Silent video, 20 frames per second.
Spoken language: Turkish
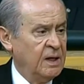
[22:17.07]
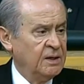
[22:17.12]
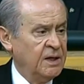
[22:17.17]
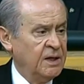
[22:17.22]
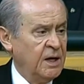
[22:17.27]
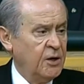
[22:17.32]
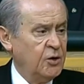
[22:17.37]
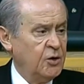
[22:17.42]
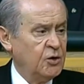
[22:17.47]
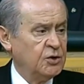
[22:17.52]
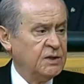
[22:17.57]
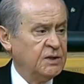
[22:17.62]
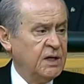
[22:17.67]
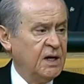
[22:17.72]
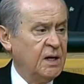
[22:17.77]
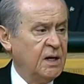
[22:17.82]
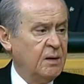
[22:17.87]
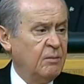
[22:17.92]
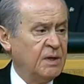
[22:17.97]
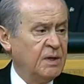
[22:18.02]

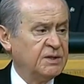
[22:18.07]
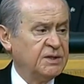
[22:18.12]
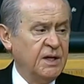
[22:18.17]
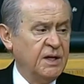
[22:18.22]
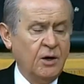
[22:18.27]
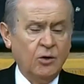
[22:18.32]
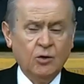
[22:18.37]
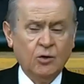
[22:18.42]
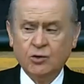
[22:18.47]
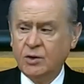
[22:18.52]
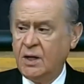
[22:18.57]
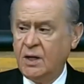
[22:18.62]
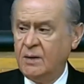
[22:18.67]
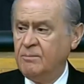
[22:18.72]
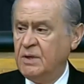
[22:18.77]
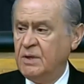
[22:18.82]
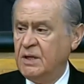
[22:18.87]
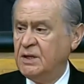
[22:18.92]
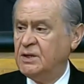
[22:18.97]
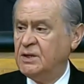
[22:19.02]
teröristlerle masaya
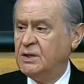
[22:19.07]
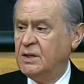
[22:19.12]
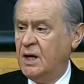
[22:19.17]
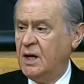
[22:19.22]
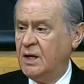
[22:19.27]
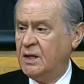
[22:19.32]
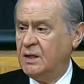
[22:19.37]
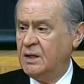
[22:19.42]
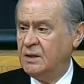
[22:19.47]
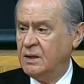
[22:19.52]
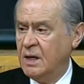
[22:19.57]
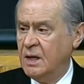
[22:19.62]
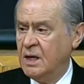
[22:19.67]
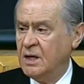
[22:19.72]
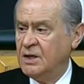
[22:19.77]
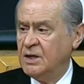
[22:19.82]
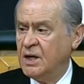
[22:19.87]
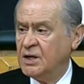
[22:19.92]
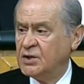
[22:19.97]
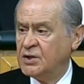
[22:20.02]
oturan bir iktidarın
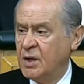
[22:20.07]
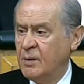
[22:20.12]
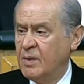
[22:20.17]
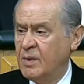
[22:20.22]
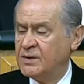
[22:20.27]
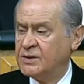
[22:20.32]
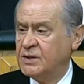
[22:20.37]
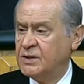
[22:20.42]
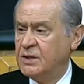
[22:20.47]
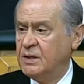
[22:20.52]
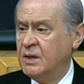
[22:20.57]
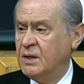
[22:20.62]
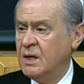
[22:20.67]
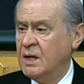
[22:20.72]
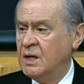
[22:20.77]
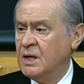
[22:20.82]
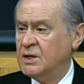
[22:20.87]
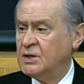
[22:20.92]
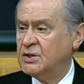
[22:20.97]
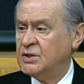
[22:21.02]
yaşaması,
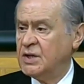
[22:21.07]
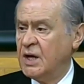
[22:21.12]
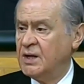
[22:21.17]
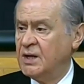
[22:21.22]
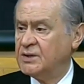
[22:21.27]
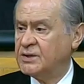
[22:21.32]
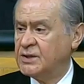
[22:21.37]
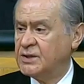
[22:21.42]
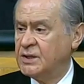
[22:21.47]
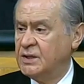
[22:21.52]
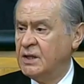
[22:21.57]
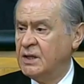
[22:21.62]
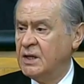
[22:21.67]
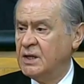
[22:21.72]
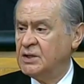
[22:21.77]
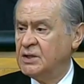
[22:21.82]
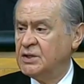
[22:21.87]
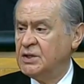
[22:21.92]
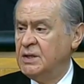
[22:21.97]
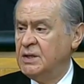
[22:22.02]
şansı
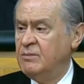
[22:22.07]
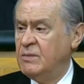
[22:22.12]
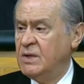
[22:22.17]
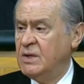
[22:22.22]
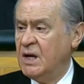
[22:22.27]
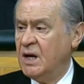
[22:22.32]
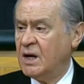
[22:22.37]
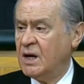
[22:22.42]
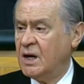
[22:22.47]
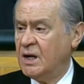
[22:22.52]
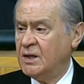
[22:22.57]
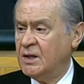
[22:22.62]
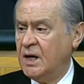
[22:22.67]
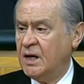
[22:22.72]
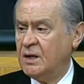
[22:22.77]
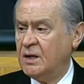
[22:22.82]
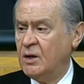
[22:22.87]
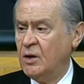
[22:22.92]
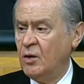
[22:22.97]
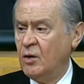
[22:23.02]
şimdiye
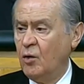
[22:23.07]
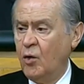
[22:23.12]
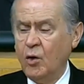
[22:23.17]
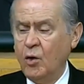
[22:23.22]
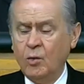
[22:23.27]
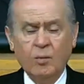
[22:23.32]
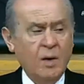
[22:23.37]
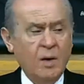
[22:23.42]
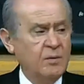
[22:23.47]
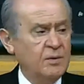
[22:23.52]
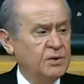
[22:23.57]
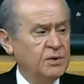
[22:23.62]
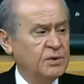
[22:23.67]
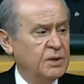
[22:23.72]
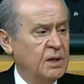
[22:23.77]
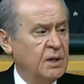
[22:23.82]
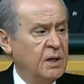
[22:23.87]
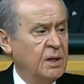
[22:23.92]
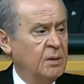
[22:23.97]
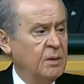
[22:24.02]
kadar
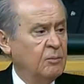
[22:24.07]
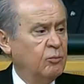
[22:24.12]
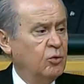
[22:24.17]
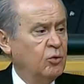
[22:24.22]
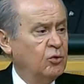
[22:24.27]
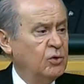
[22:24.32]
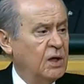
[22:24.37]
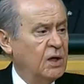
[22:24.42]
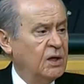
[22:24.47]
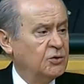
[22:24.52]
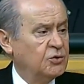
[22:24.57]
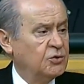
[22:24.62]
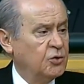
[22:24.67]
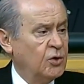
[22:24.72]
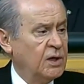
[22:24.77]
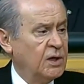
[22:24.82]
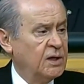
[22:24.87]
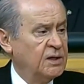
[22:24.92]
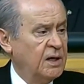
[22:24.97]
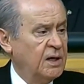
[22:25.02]
olmamış, bundan
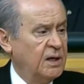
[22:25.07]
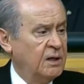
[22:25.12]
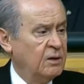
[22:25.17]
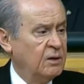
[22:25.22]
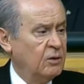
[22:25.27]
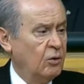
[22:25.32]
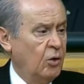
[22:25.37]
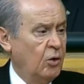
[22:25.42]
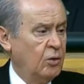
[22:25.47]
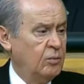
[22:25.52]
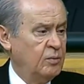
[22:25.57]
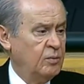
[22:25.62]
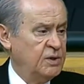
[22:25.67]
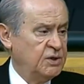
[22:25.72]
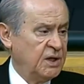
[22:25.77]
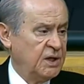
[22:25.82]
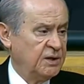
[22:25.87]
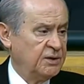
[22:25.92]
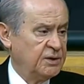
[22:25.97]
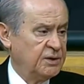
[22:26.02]
sonra da
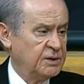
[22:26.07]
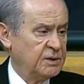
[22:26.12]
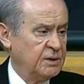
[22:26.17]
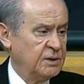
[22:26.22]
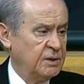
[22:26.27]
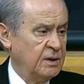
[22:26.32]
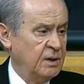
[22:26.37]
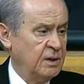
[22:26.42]
olmayacaktır.